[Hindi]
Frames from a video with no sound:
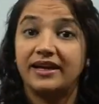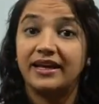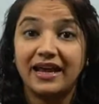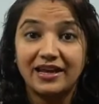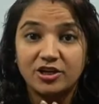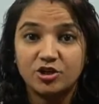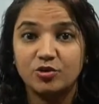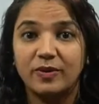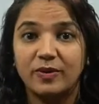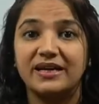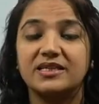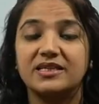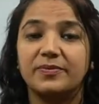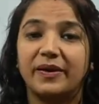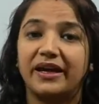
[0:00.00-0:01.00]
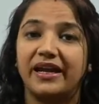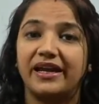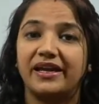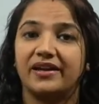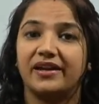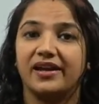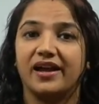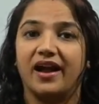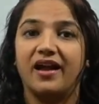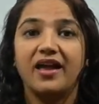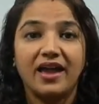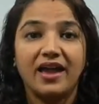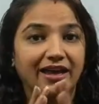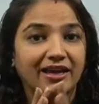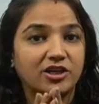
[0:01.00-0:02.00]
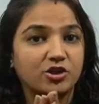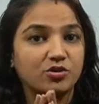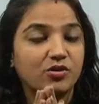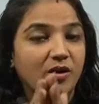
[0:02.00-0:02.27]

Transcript: लेकिन टू पार्टिसिपेट नहीं करेगा एच